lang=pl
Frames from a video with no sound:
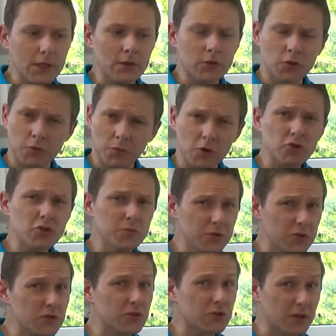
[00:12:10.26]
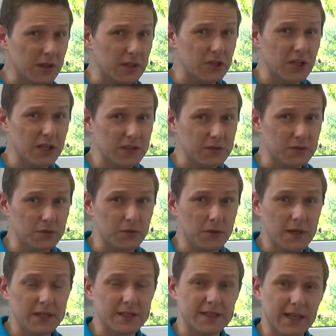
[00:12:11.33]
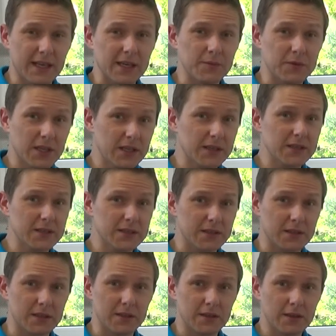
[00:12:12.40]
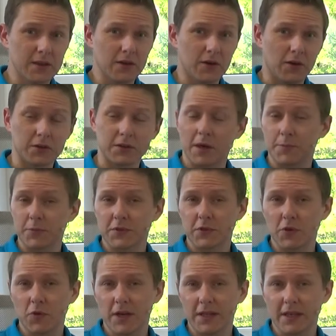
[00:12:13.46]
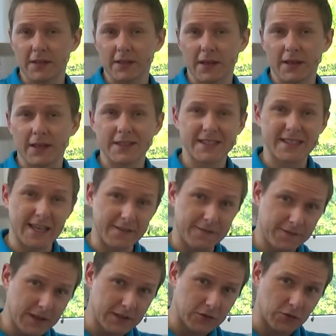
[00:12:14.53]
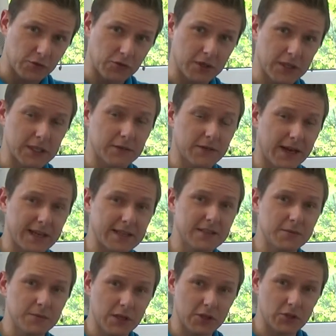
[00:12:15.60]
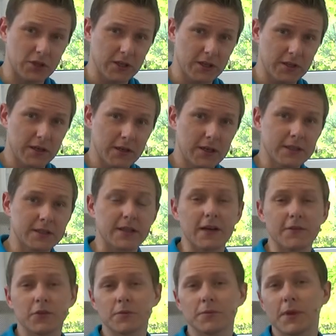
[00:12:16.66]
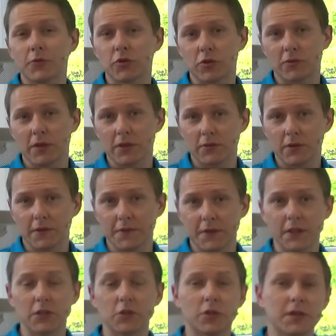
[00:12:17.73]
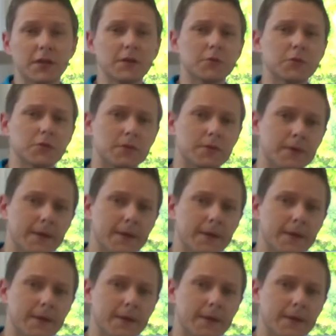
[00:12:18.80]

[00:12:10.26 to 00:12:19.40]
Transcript: to może minąć trochę czasu, zanim te listy od apostoła Jana z Efezu, który jest w Azji Mniejszej, trafią na przykład do Afryki, do Egiptu.